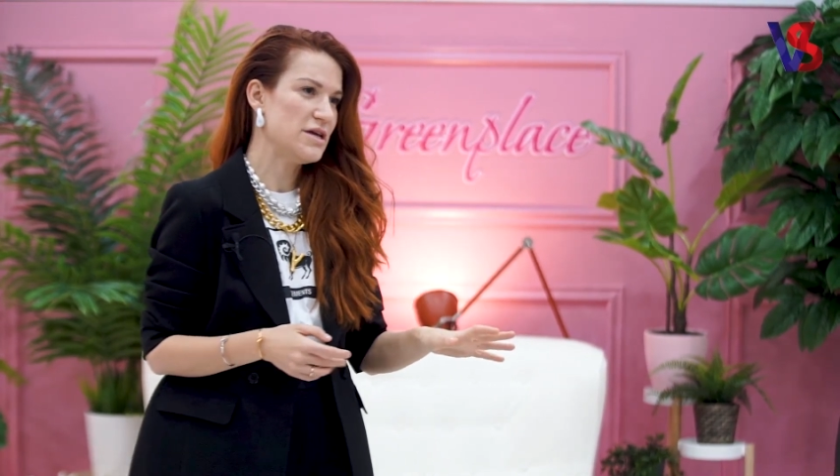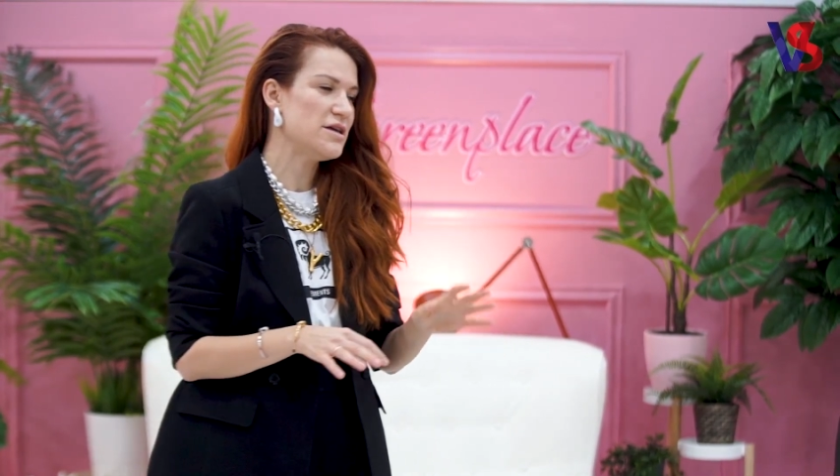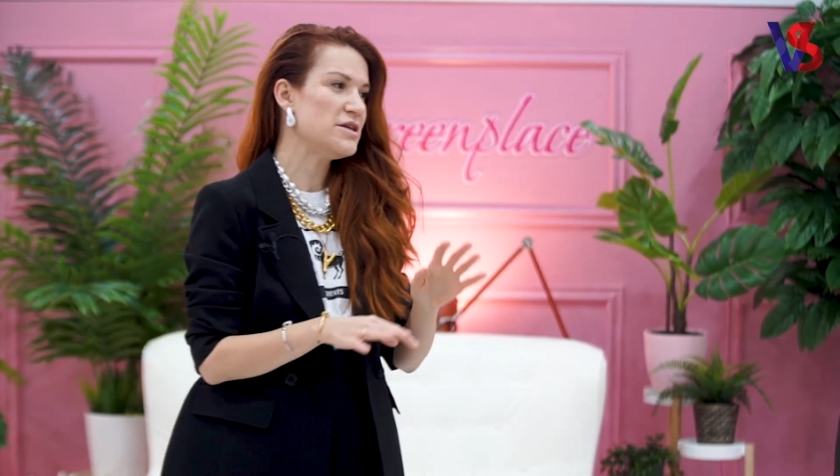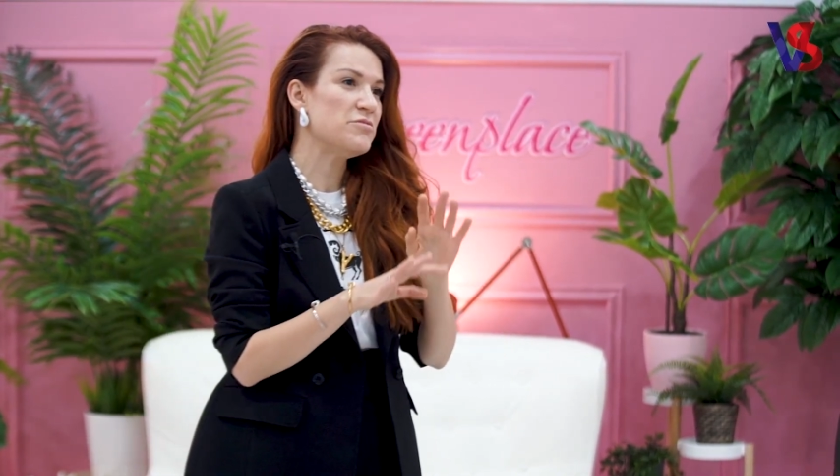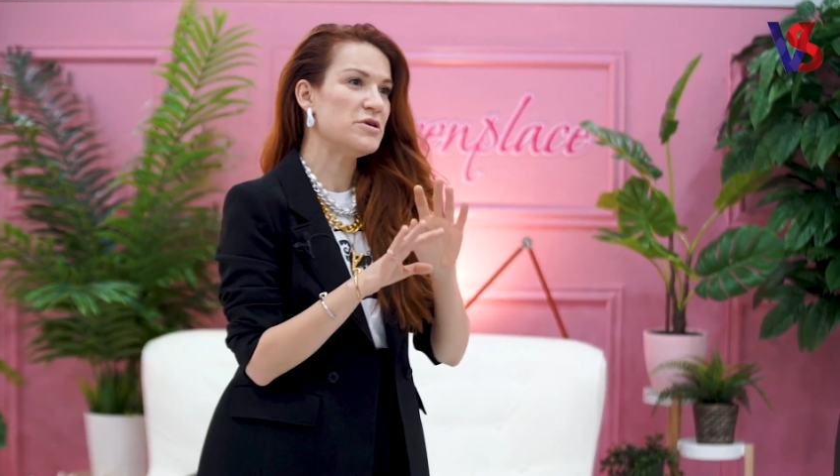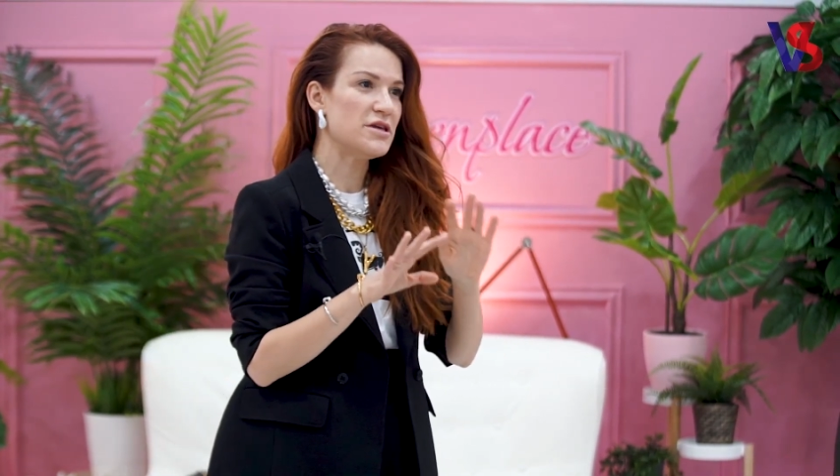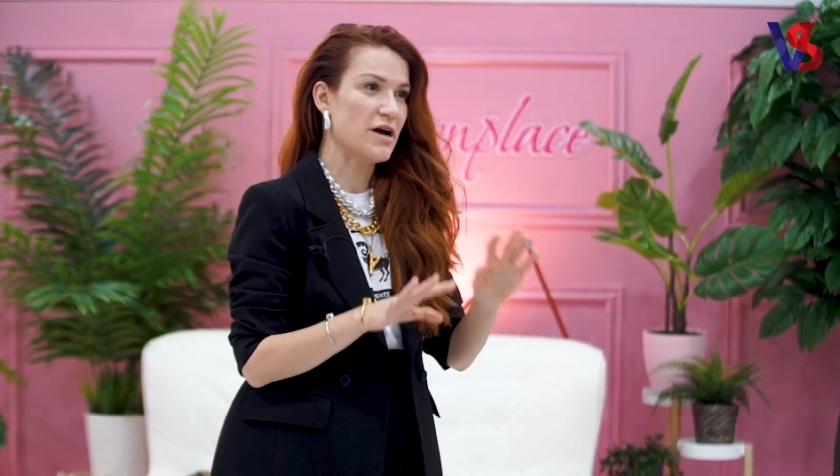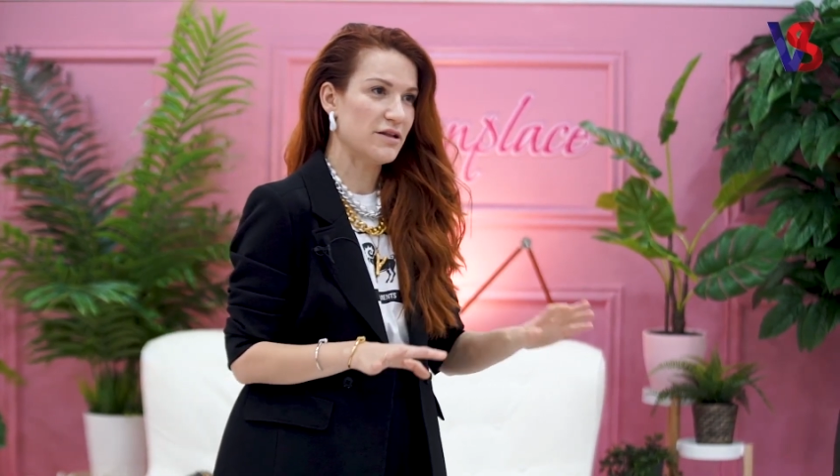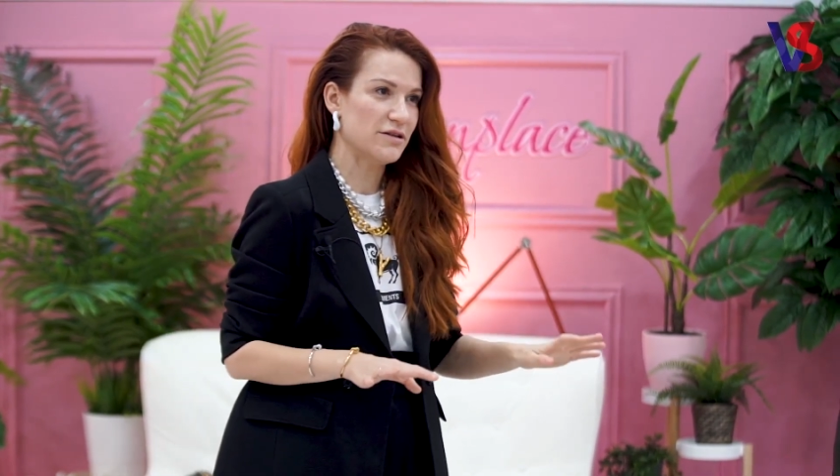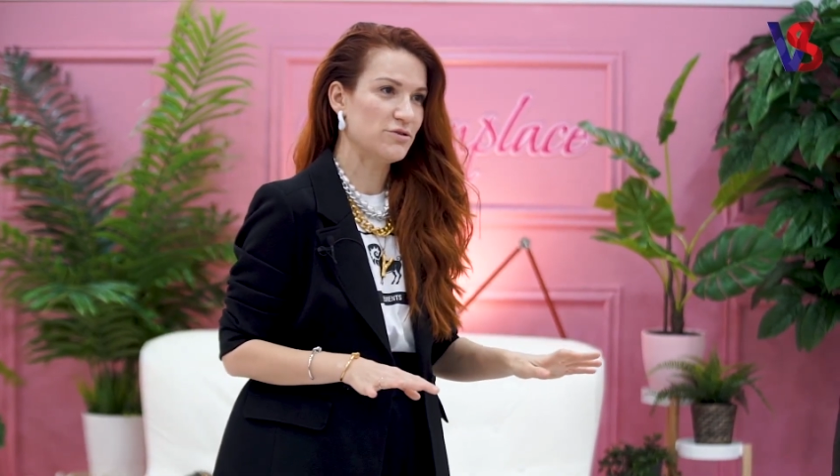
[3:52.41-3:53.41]
И не
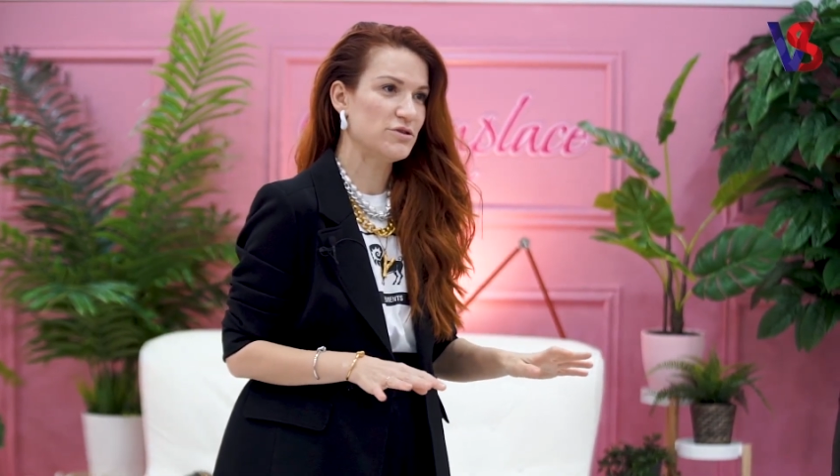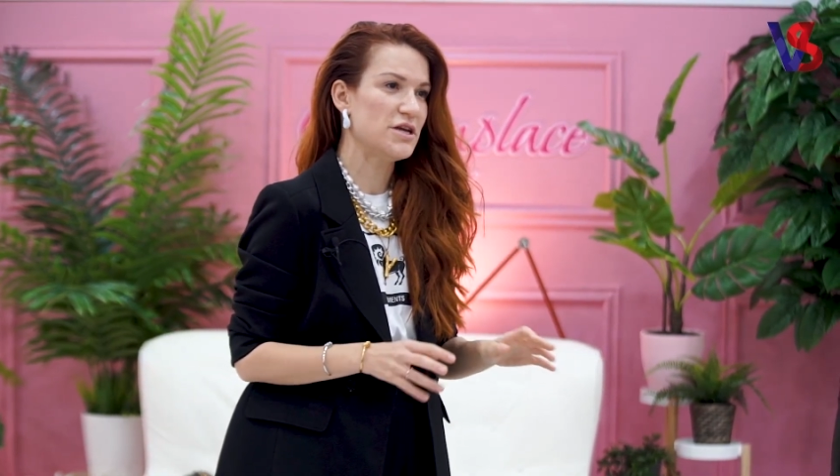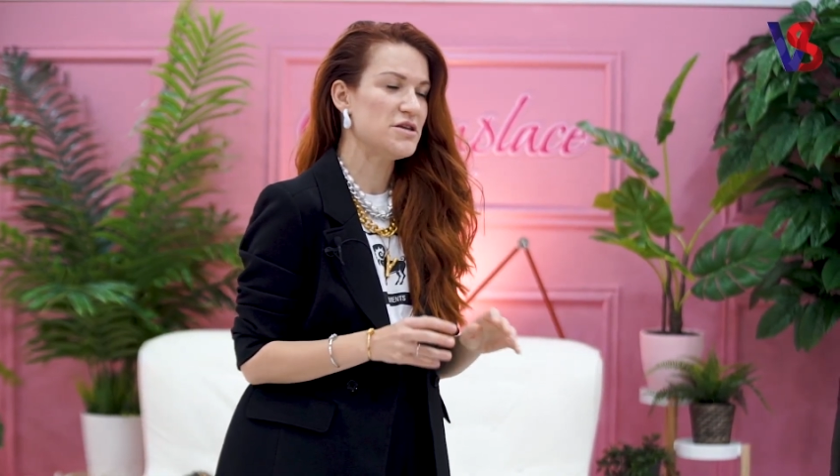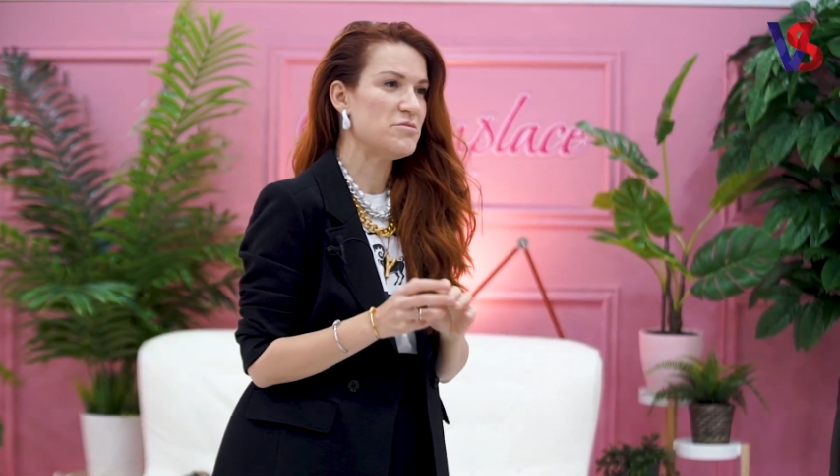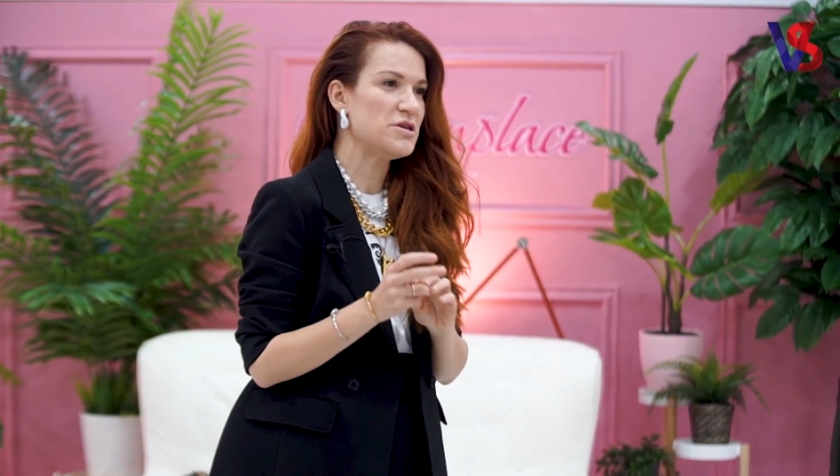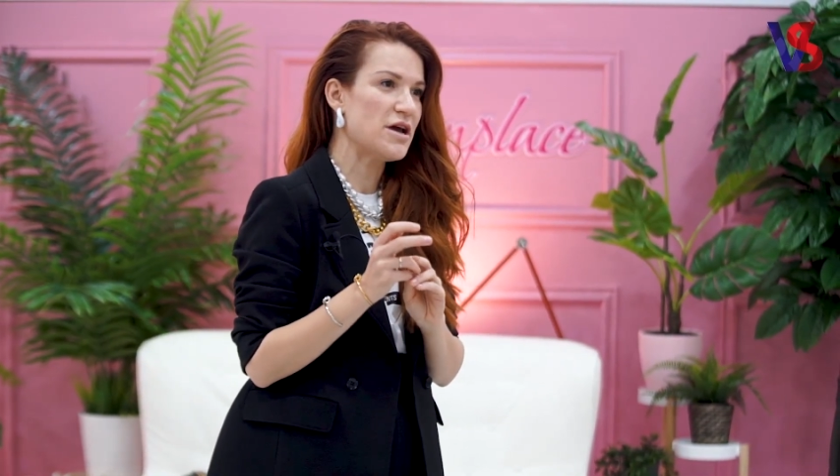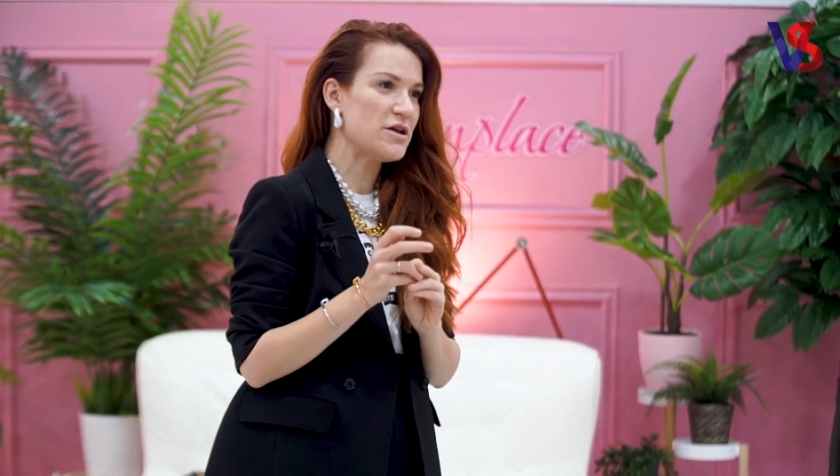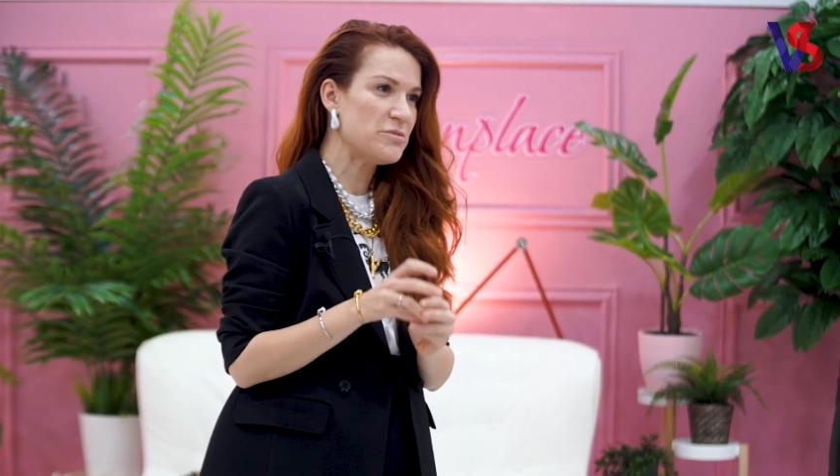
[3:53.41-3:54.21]
меняла. То есть я не меняю